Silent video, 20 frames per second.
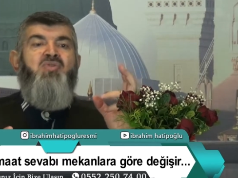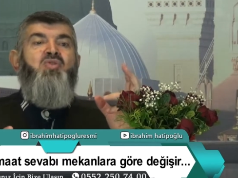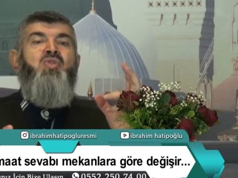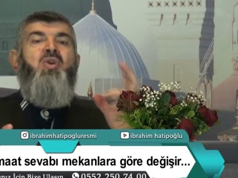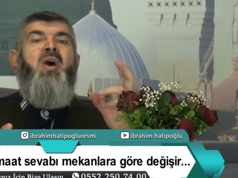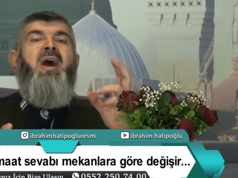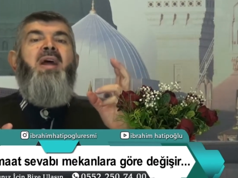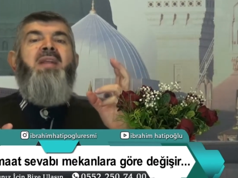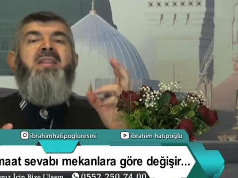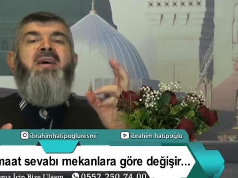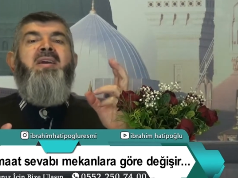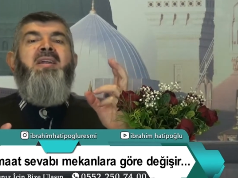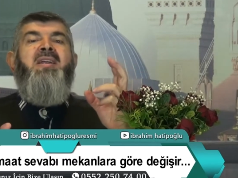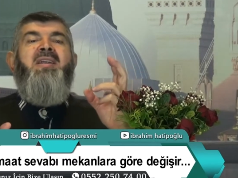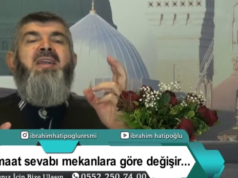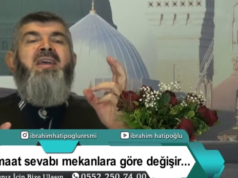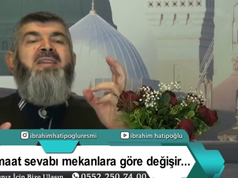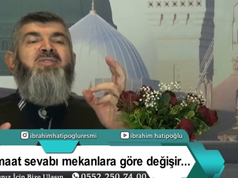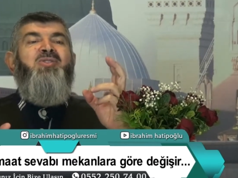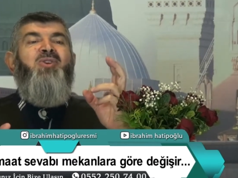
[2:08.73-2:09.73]

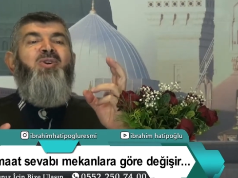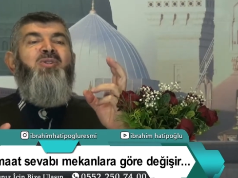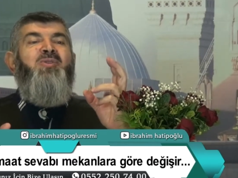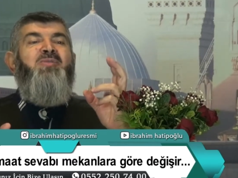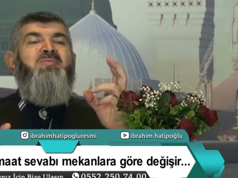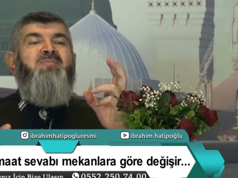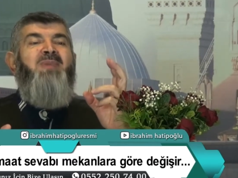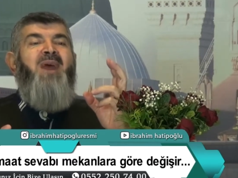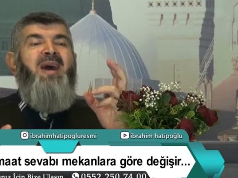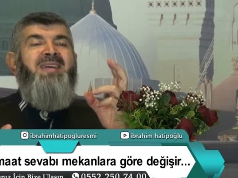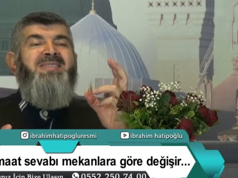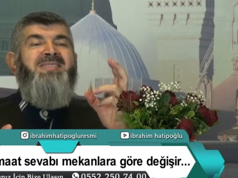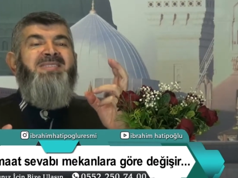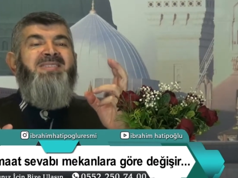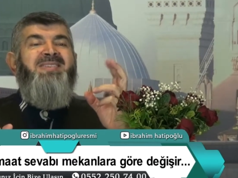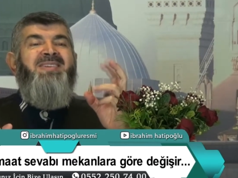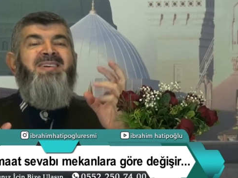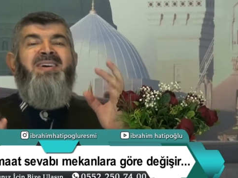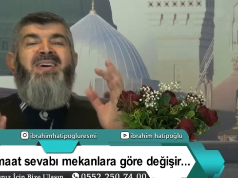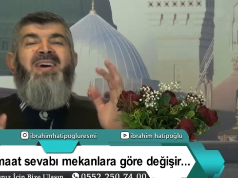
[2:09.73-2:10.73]
Duaları
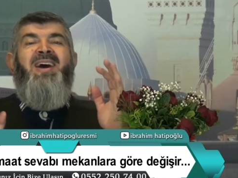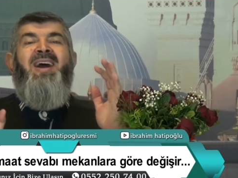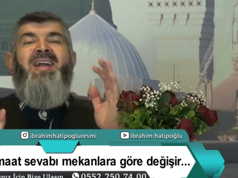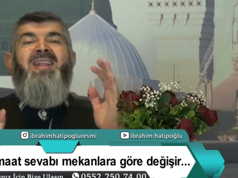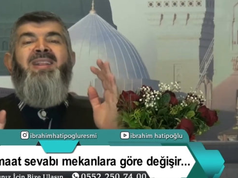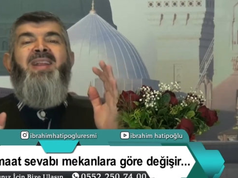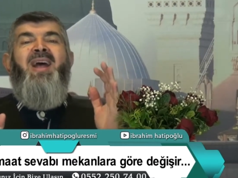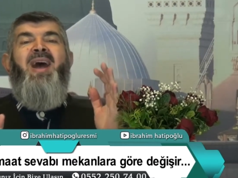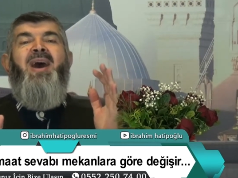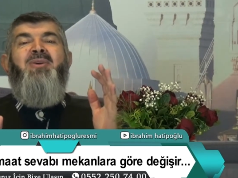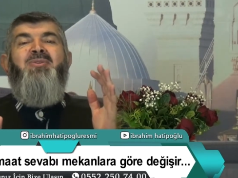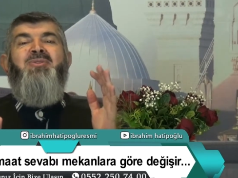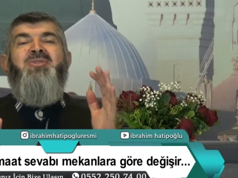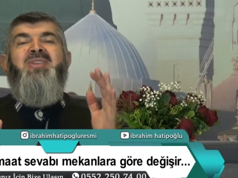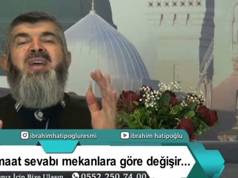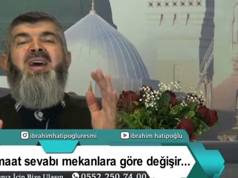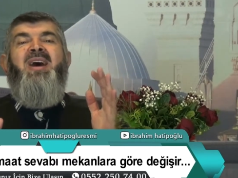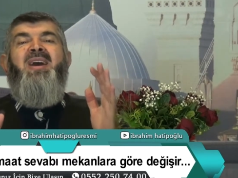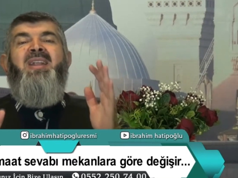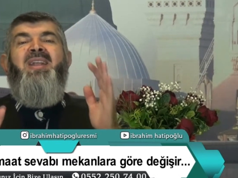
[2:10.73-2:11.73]
reddolunmaz.
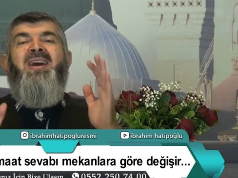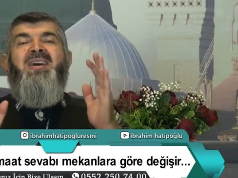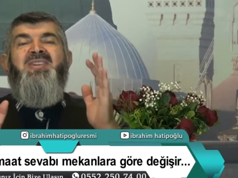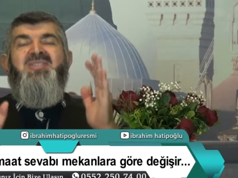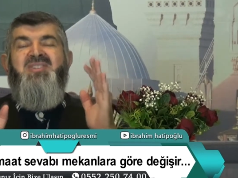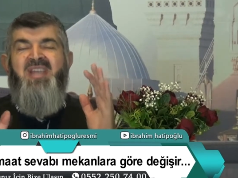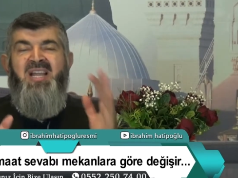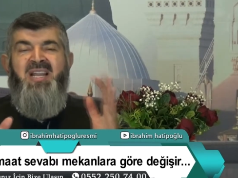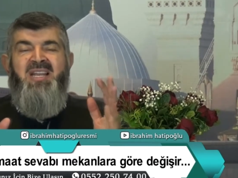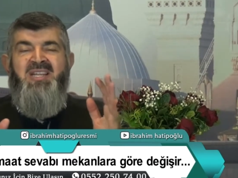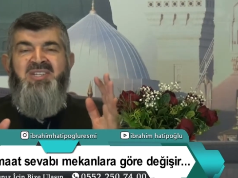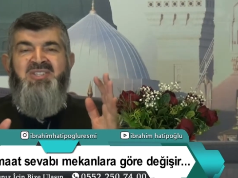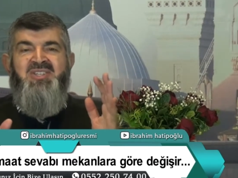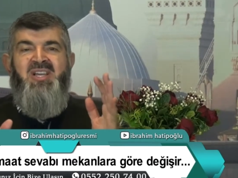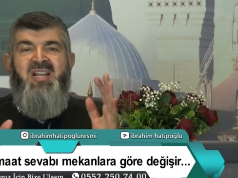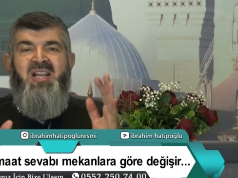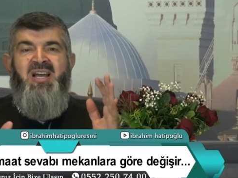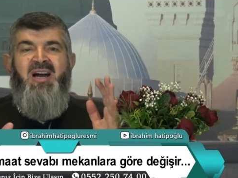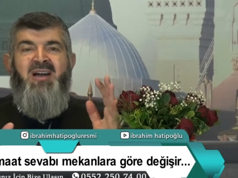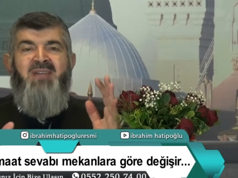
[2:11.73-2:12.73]
Allahu Teala Celle
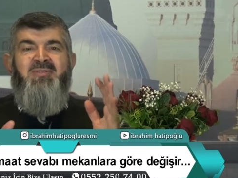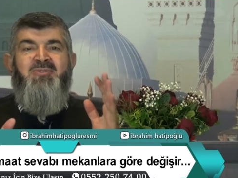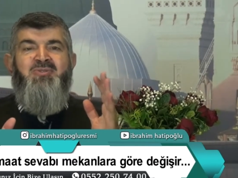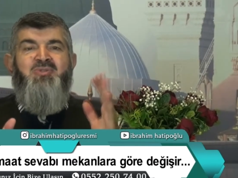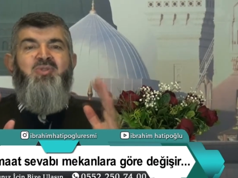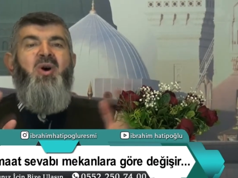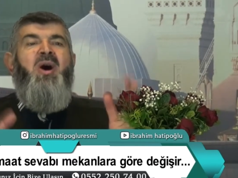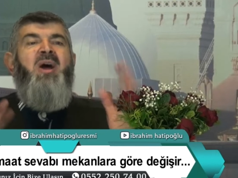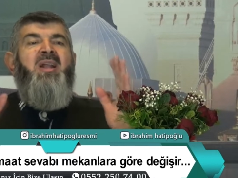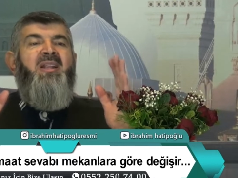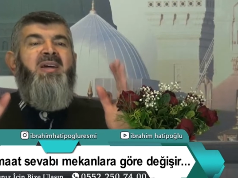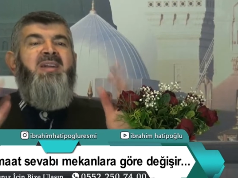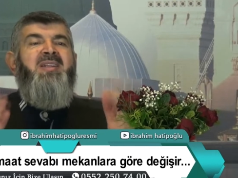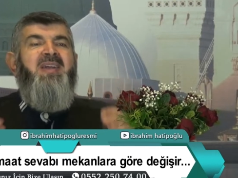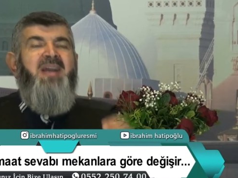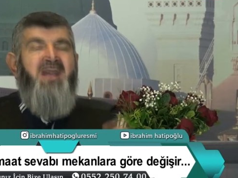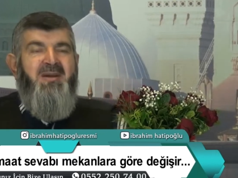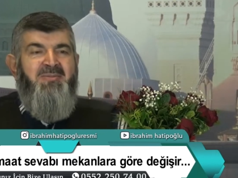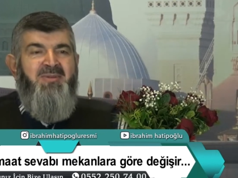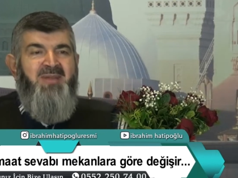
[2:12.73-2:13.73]
Celaluhu
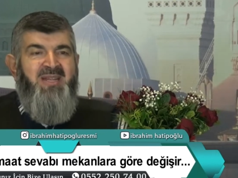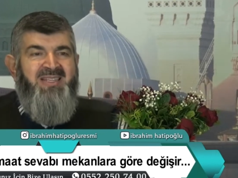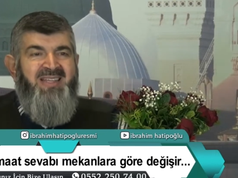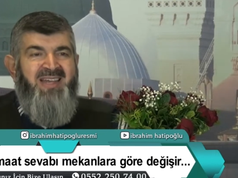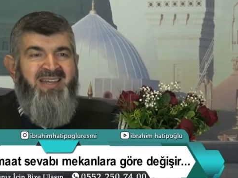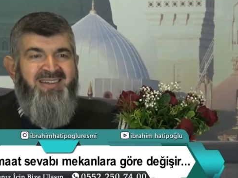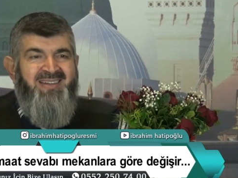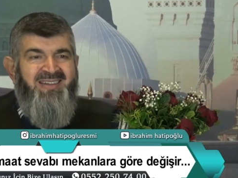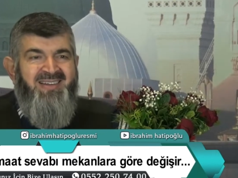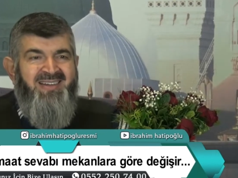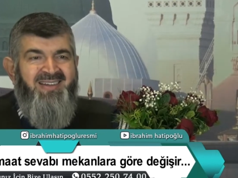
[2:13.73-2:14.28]
dualarını kabul eder.